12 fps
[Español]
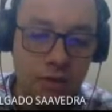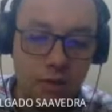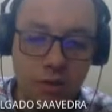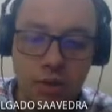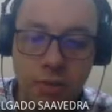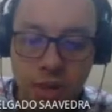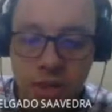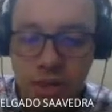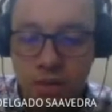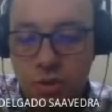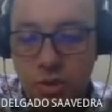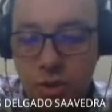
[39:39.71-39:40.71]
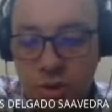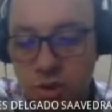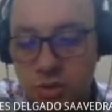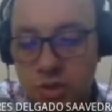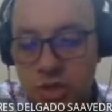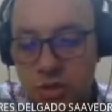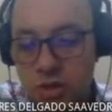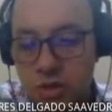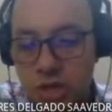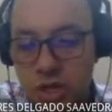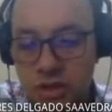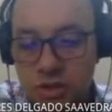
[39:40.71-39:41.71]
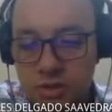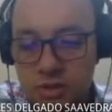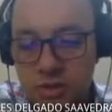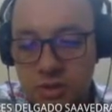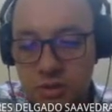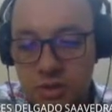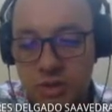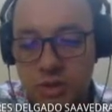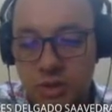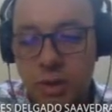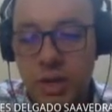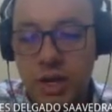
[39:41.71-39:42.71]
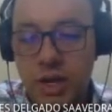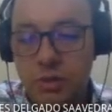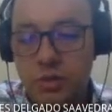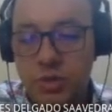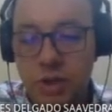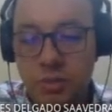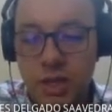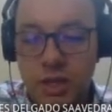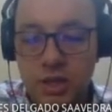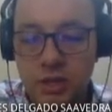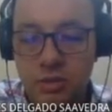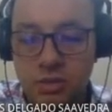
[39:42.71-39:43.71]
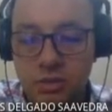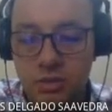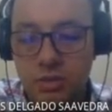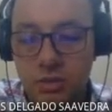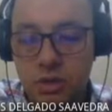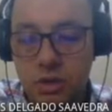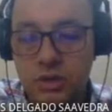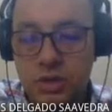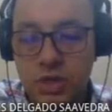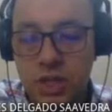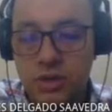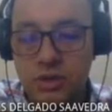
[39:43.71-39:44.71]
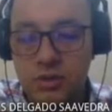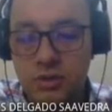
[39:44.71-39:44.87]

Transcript: una página nueva, entonces .NET, ¿cómo agregamos una página? .NET,